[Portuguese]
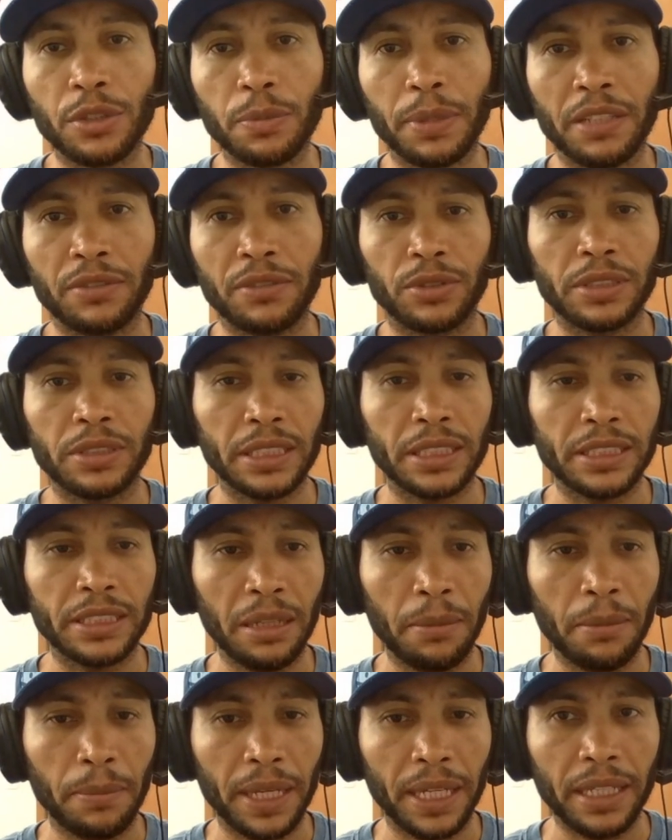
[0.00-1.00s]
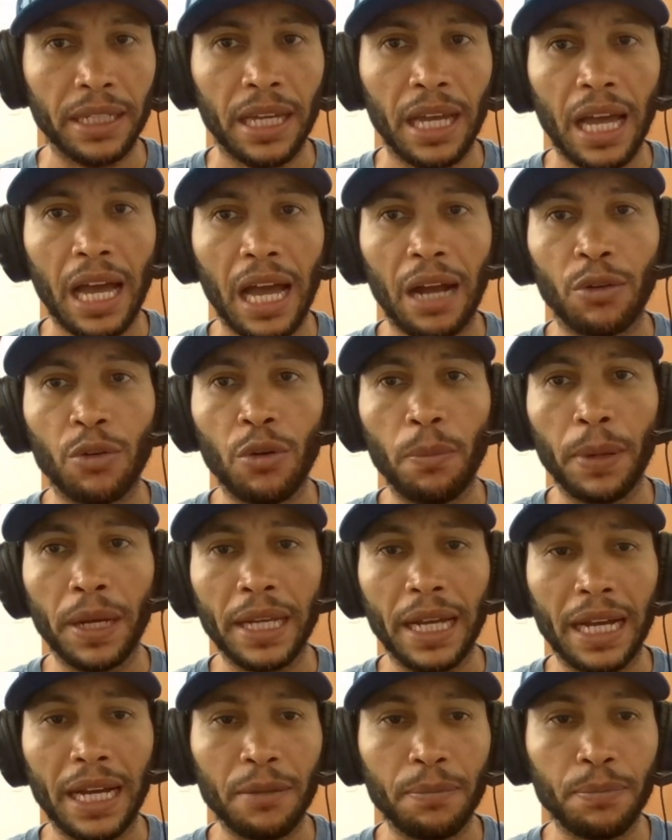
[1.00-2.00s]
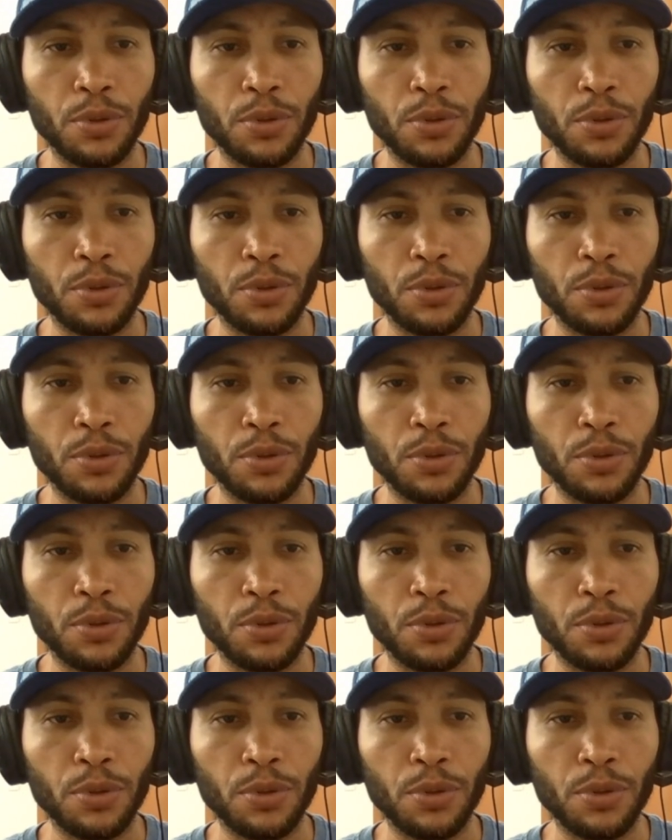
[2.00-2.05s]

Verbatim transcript: para vocês também acompanharem,